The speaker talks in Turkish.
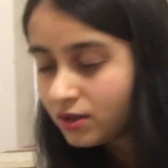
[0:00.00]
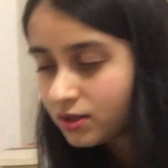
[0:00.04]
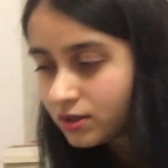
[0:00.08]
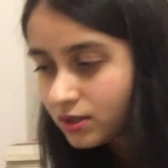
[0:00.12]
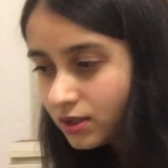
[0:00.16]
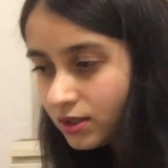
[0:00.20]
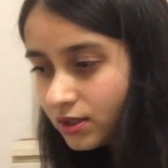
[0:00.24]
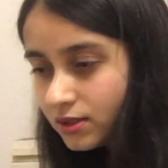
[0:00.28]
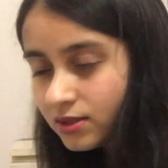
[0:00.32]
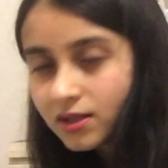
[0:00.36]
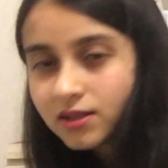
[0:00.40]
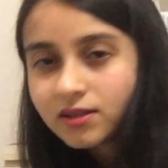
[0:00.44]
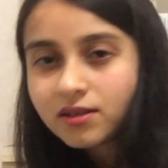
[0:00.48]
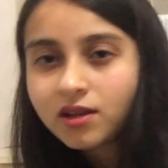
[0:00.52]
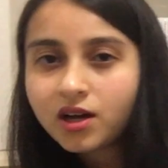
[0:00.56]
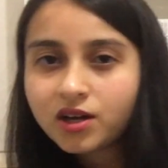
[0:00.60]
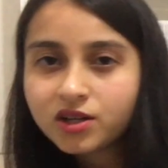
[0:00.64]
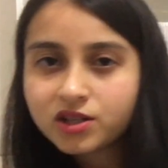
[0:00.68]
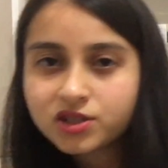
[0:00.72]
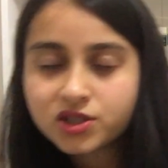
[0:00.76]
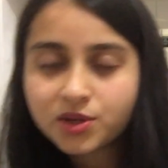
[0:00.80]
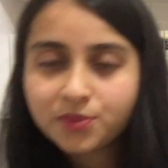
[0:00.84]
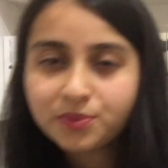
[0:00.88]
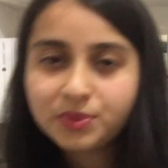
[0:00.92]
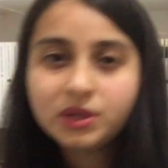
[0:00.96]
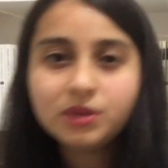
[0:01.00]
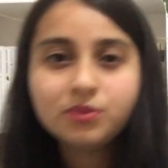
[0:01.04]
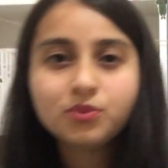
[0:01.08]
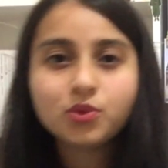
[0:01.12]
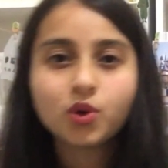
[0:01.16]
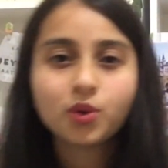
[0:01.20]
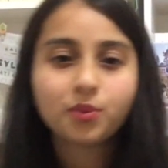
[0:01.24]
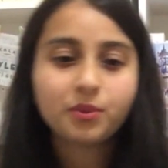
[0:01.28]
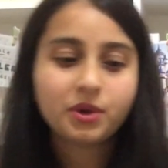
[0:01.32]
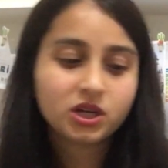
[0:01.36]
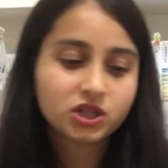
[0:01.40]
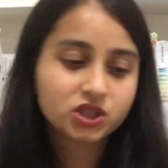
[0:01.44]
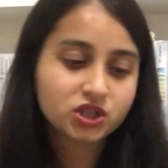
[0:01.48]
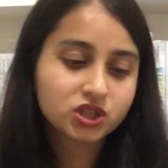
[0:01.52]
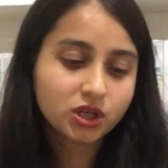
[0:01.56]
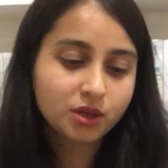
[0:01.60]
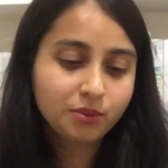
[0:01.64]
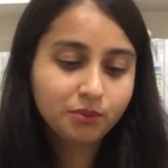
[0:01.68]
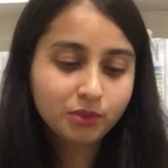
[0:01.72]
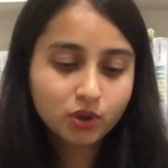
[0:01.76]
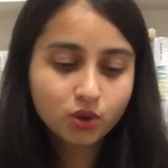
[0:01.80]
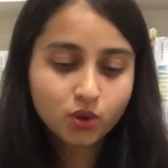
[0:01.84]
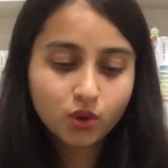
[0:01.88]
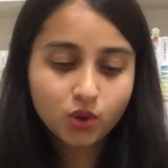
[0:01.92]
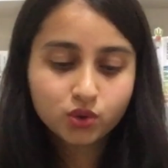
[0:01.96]
e, detaylıca bilmiyorum her şeyi
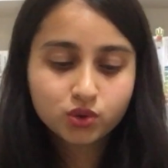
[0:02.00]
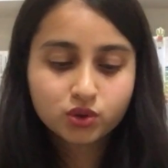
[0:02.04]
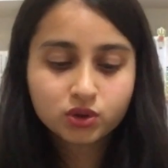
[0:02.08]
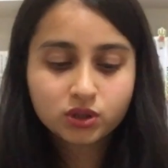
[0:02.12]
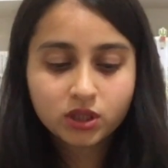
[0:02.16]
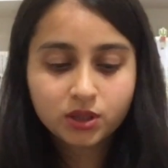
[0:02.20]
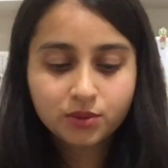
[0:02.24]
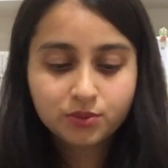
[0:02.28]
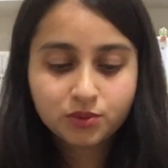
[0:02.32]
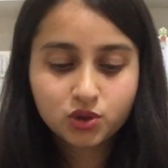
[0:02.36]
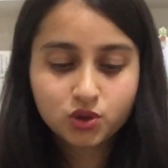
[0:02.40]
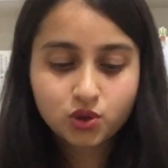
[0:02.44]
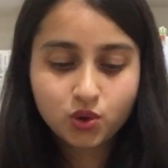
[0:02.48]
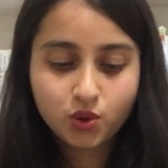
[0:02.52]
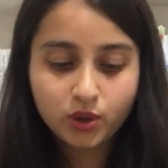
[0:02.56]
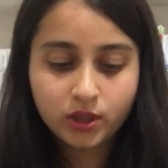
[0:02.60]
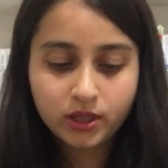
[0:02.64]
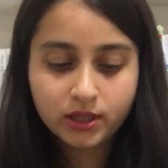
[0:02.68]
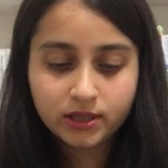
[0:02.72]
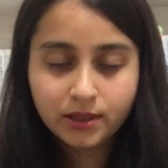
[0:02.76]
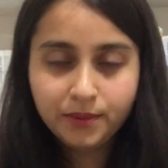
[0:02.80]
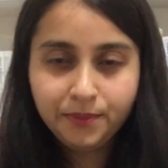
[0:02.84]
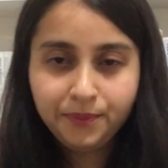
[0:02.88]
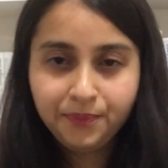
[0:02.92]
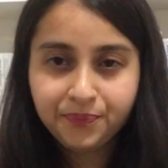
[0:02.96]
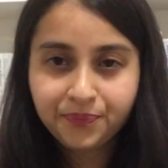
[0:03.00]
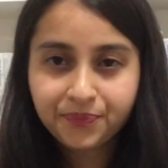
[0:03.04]
ama gördüklerimi söyledim.